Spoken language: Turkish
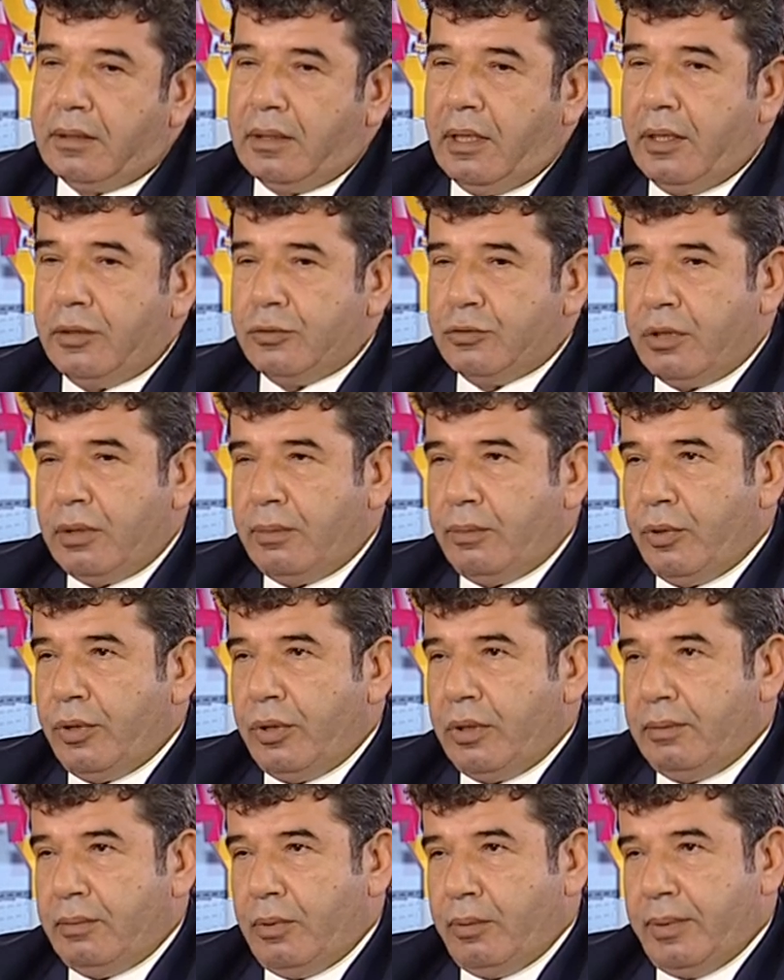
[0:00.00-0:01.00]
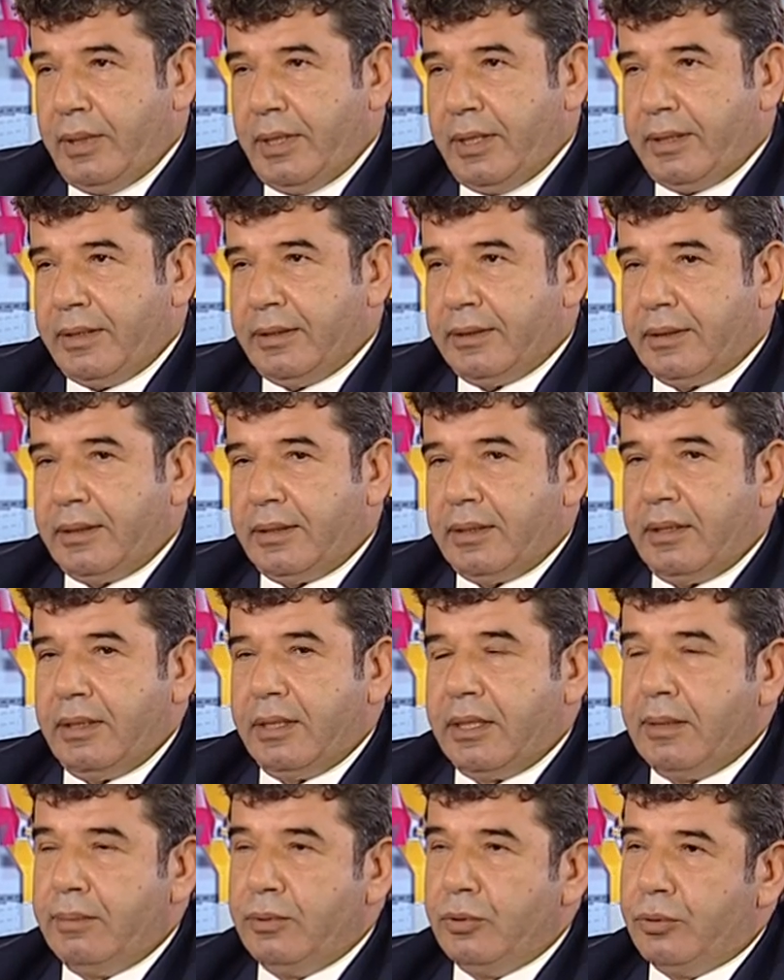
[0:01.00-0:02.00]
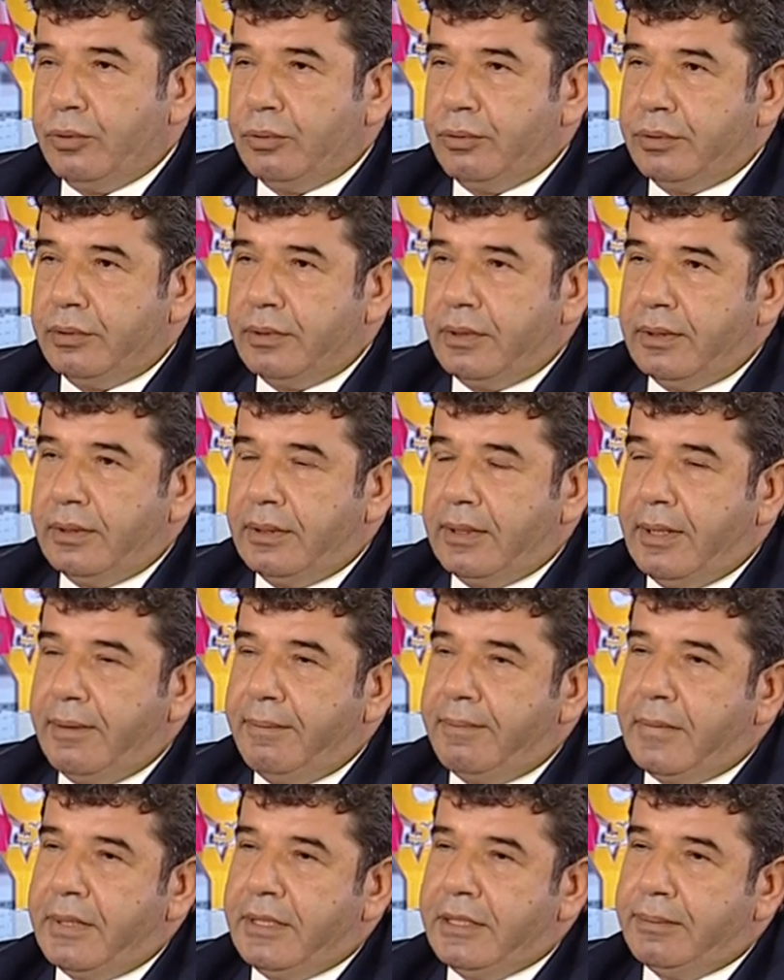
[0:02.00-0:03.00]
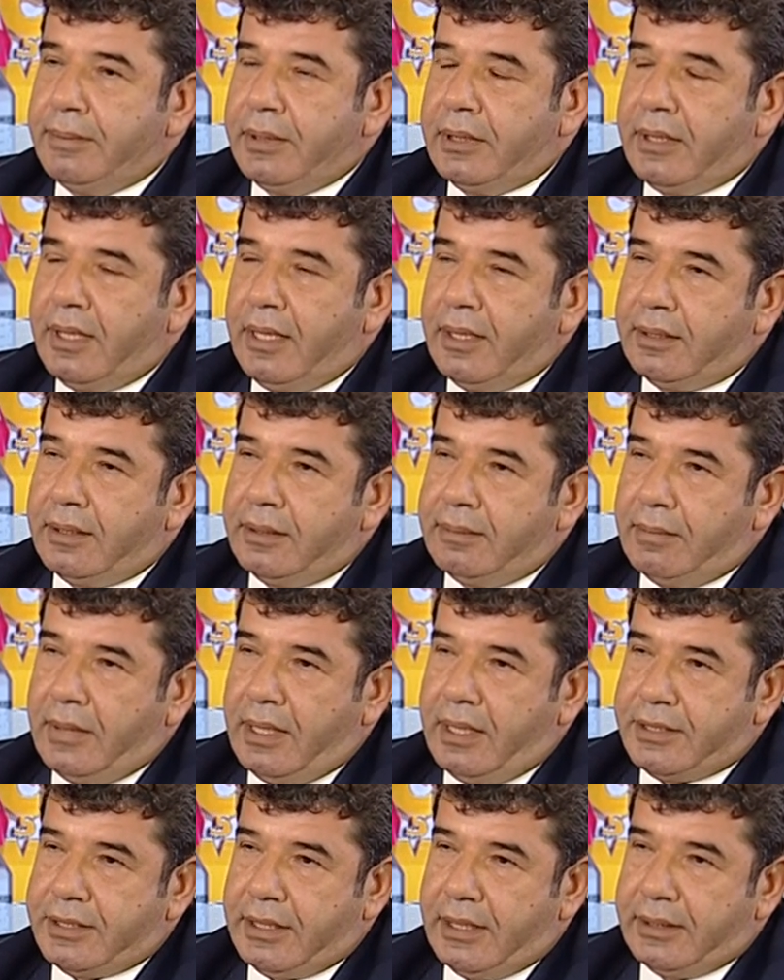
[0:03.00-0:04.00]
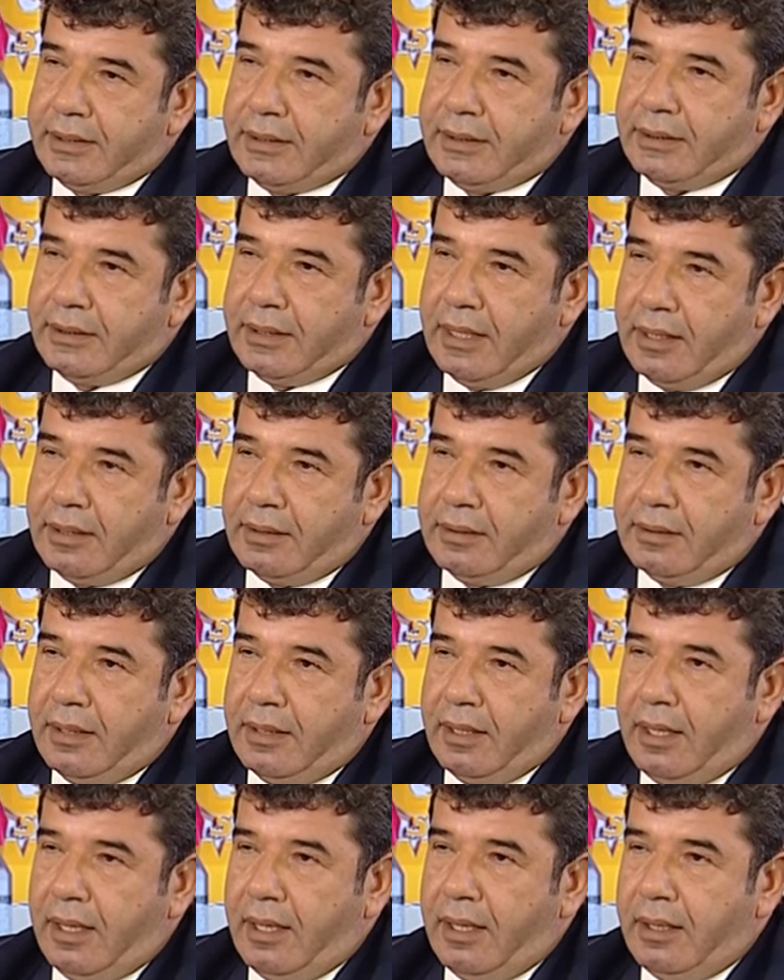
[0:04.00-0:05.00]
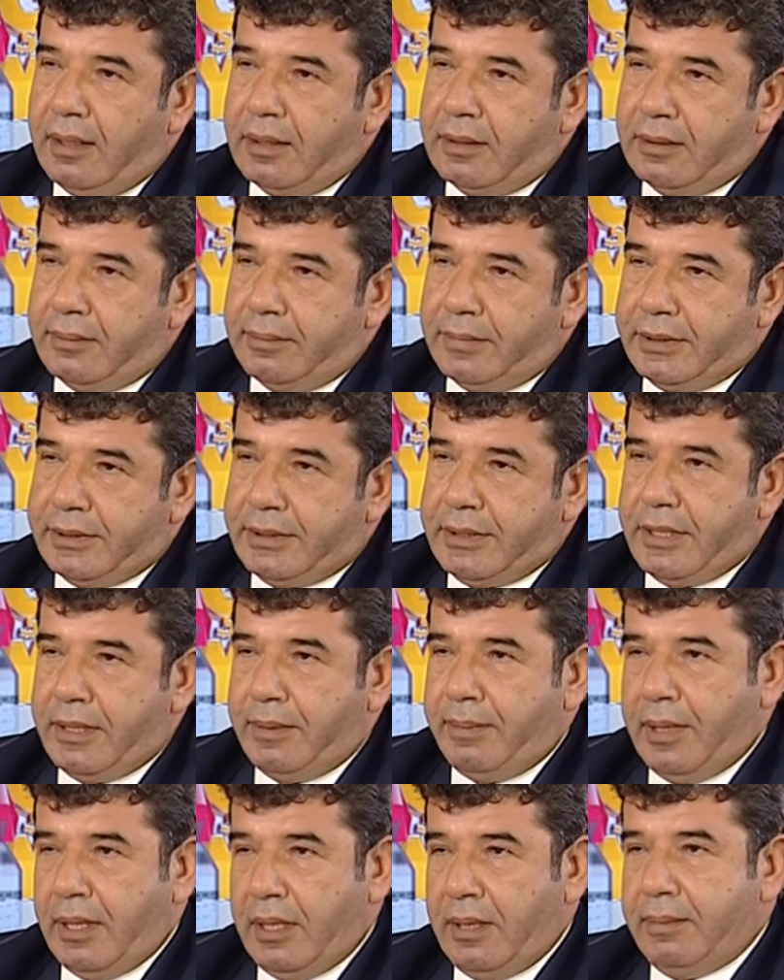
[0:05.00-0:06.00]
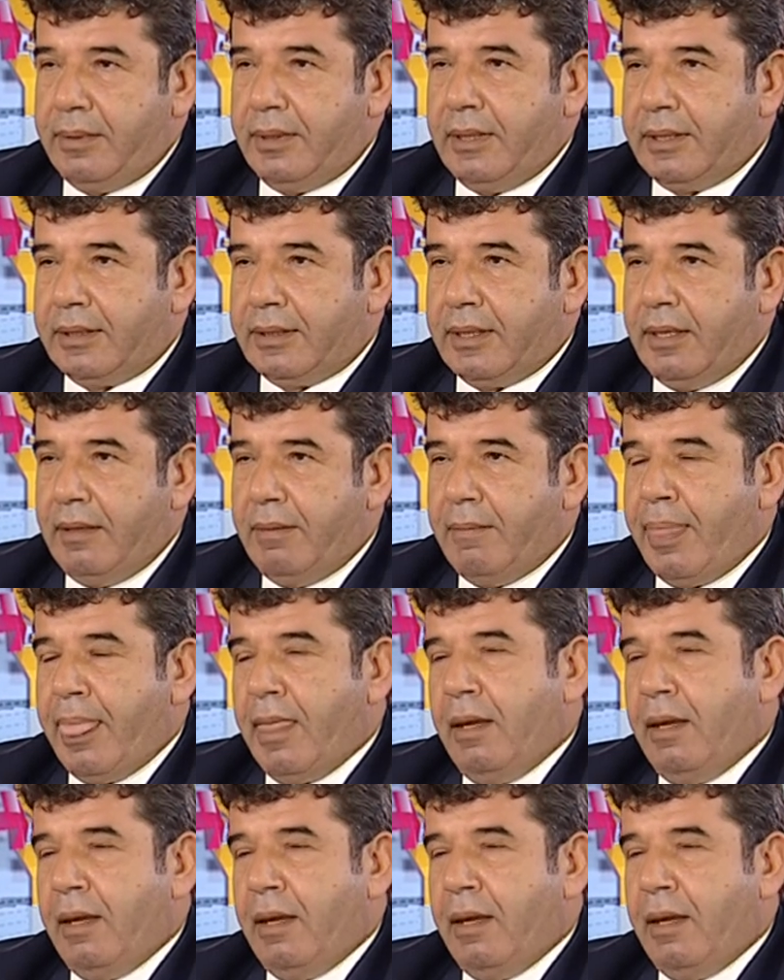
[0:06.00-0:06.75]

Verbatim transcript: Daha sonra boyalı mobilyaya girdik. 2009 yılında İzmir Kalkınma Ajansı'ndan aldığımız hibeyle birlikte